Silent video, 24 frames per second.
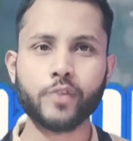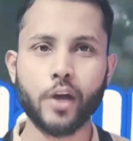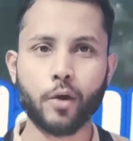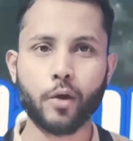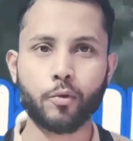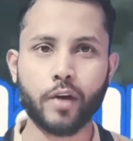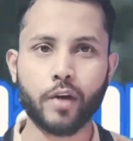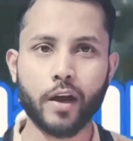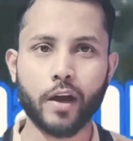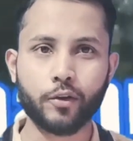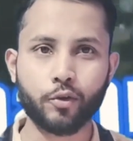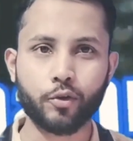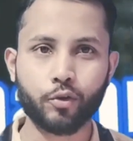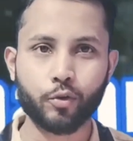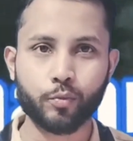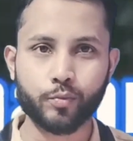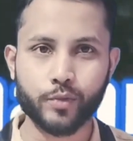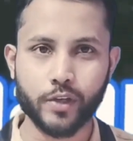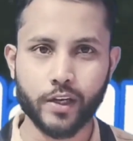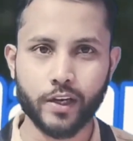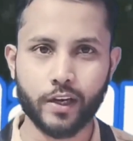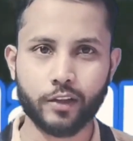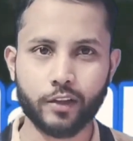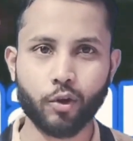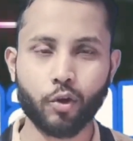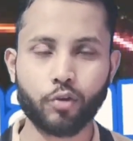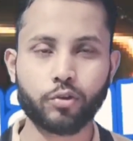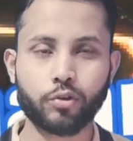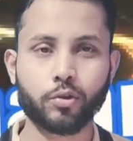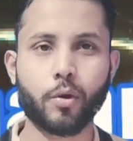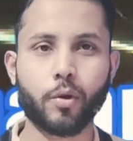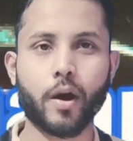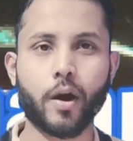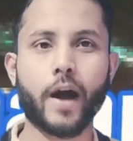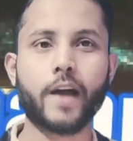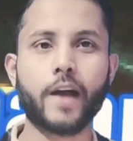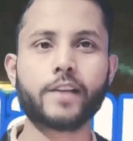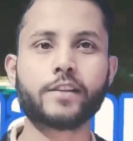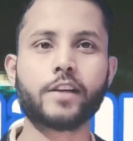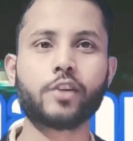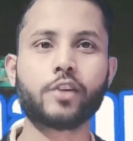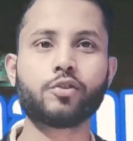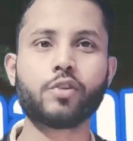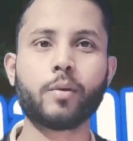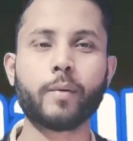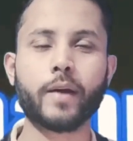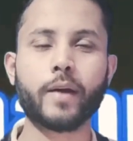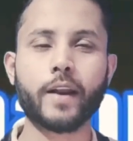एम शाहरुख खान यूट्यूब चैनल दोस्तों आज
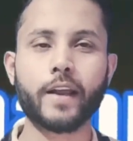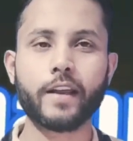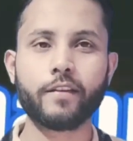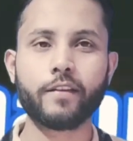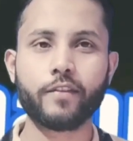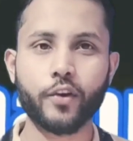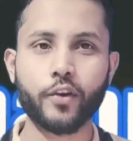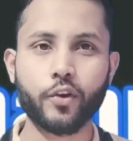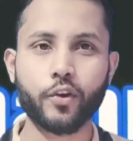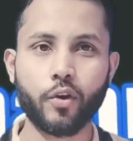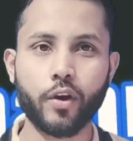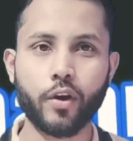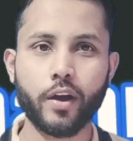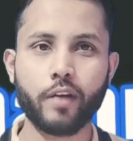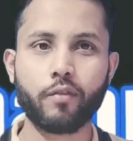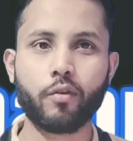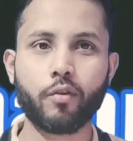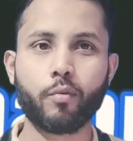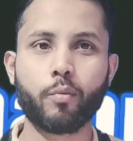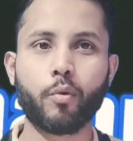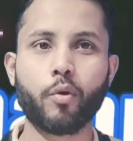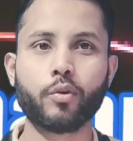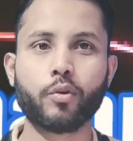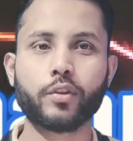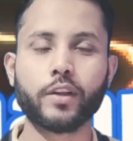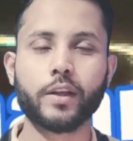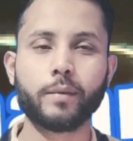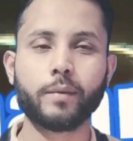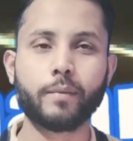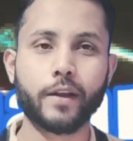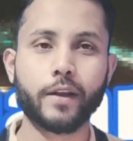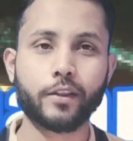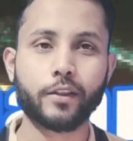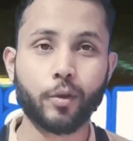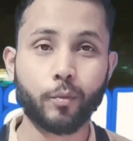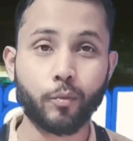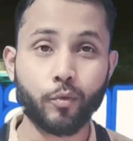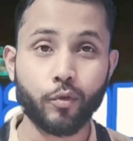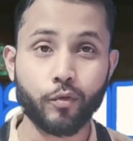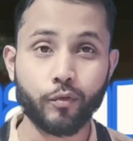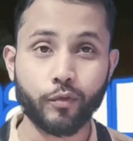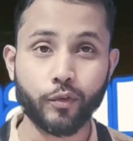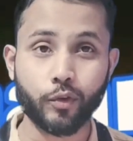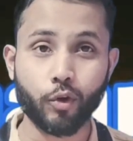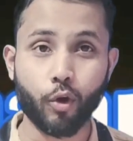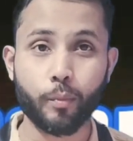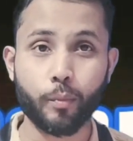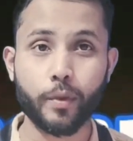का जो हमारा ये वीडियो है वो बहुत ही महत्वपूर्ण
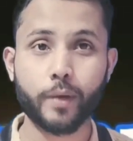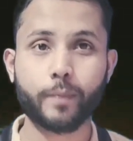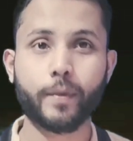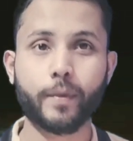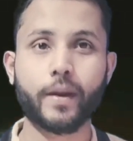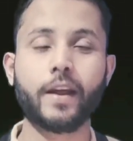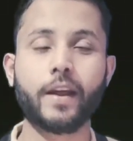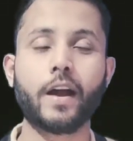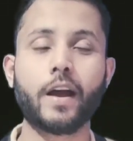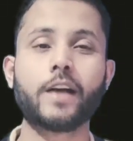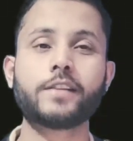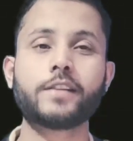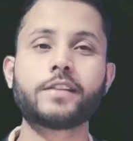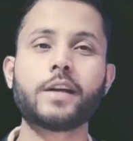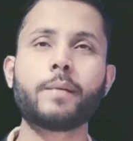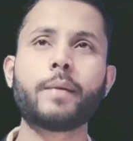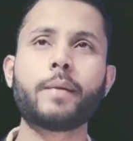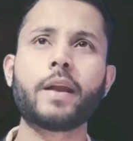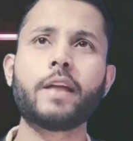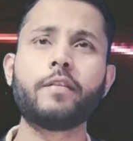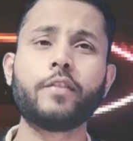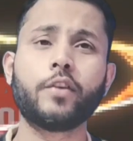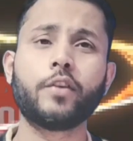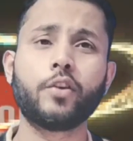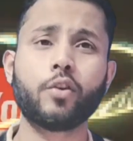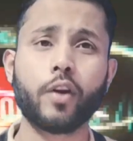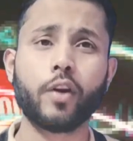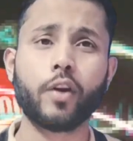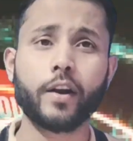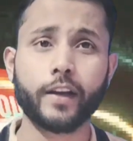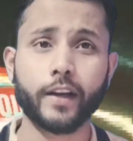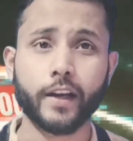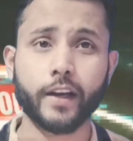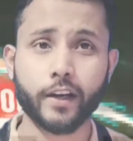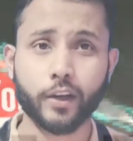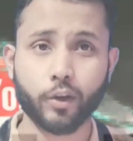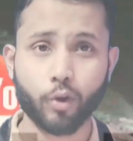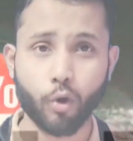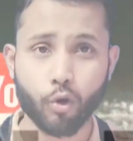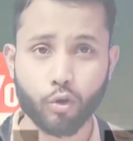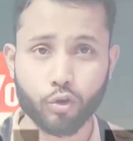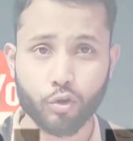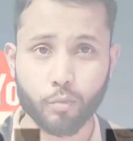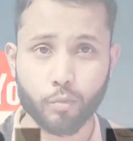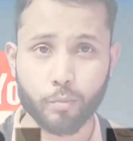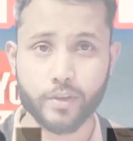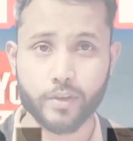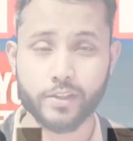टॉपिक पर है आज का हमारा वीडियो है टिकटॉक
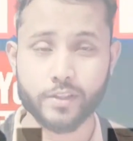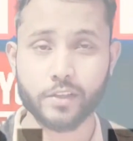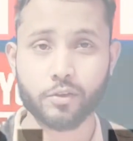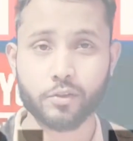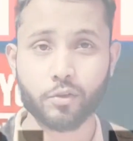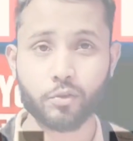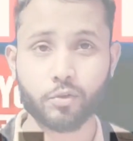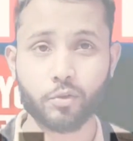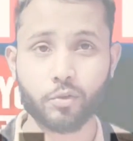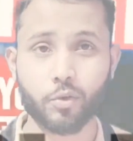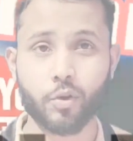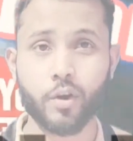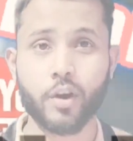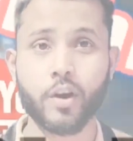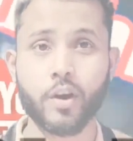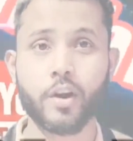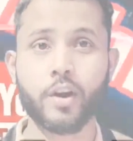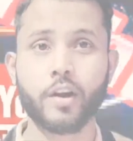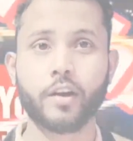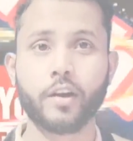के ऊपर जी हाँ दोस्तों